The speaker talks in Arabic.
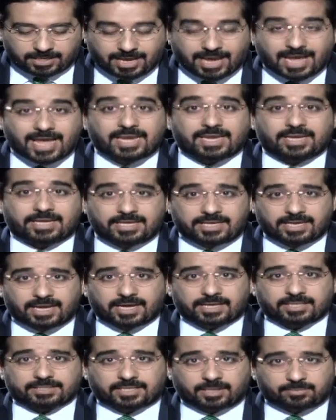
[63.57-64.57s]
هل
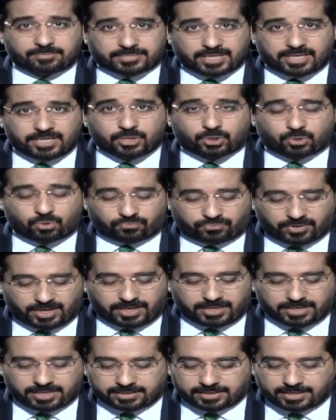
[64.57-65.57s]
هي تمتلك
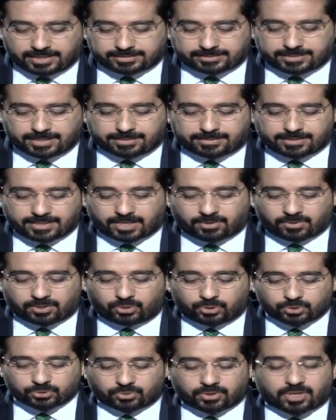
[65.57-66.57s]
فعلا التأثير
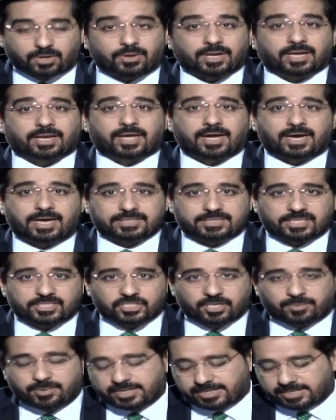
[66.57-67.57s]
والحضور والقاعدة
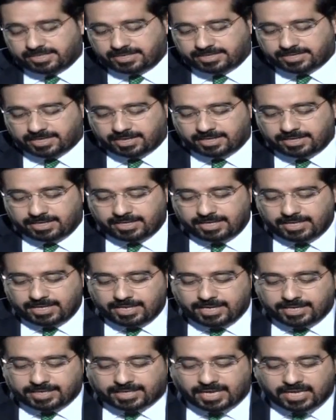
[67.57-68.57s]
الجماهيرية؟
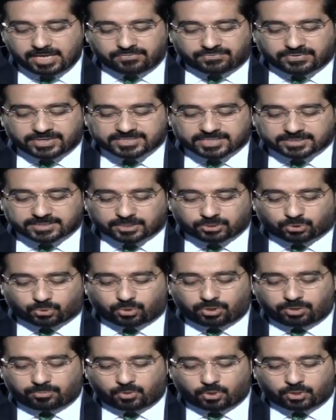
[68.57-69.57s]
كيف
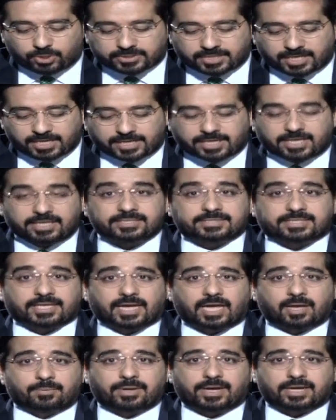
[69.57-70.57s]
ستدخل معترك
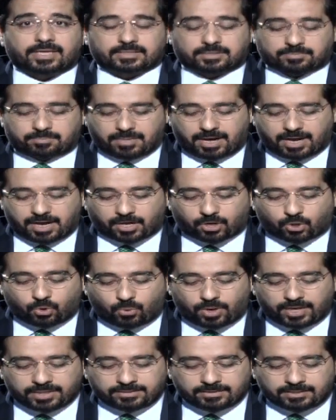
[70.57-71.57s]
الانتخابات مع
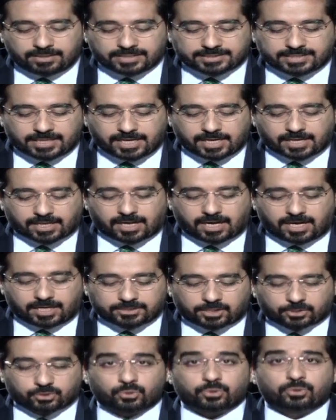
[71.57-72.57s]
قوى لديها
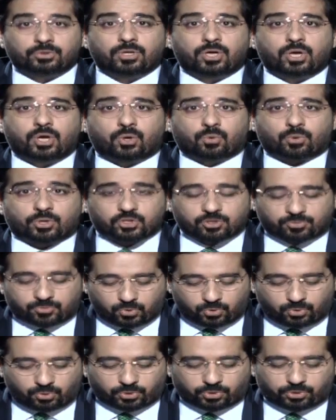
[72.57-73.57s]
قاعدة
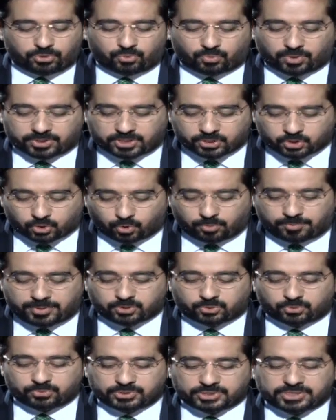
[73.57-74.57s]
وجمهور
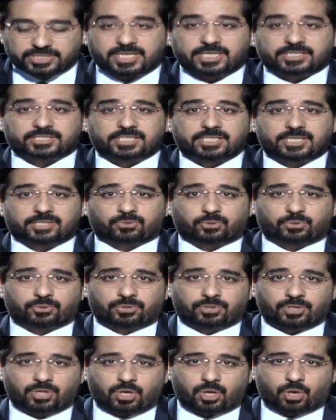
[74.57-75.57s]
وتجربة
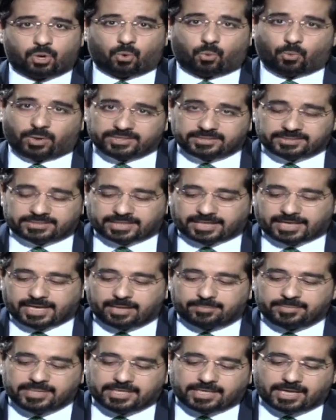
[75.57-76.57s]
سياسية
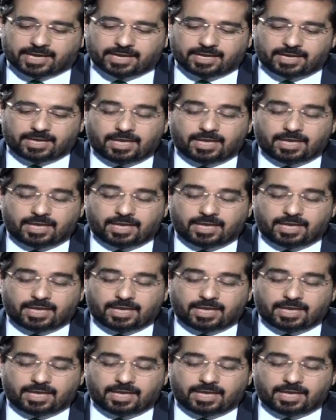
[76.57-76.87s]
وانتخابية؟